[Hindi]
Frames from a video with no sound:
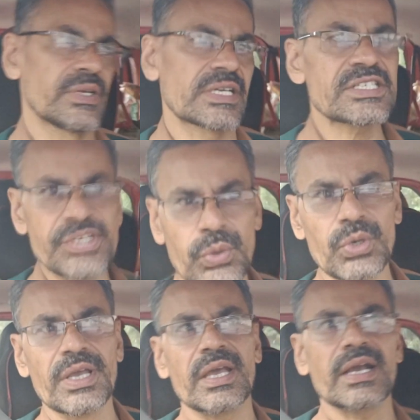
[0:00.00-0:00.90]
रस्टी
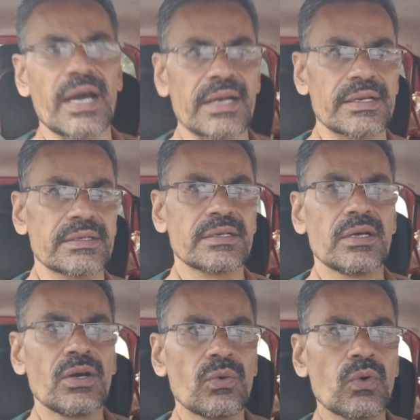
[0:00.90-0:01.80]
होने के कारण
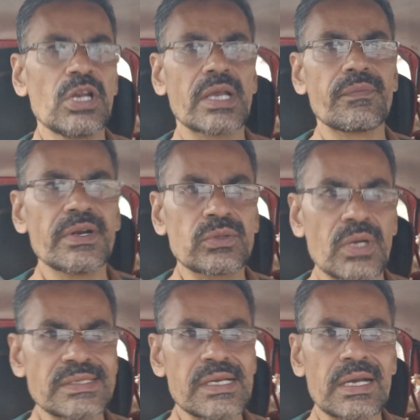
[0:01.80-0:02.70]
वो लिक्विड
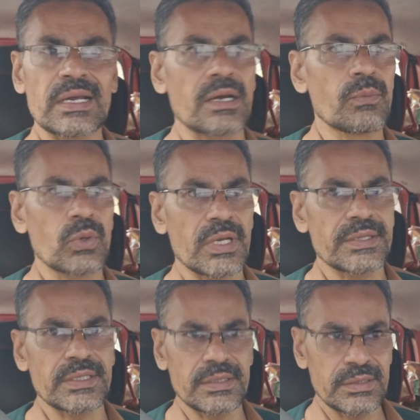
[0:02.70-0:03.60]
थोड़ा सा ख़राब हो रहा
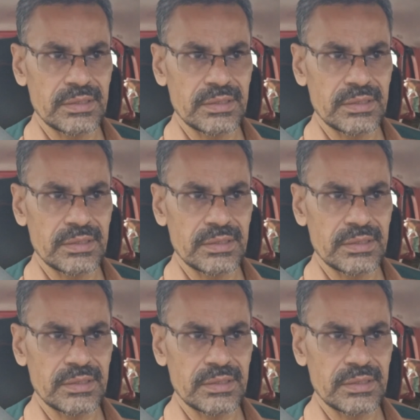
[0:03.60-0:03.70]
था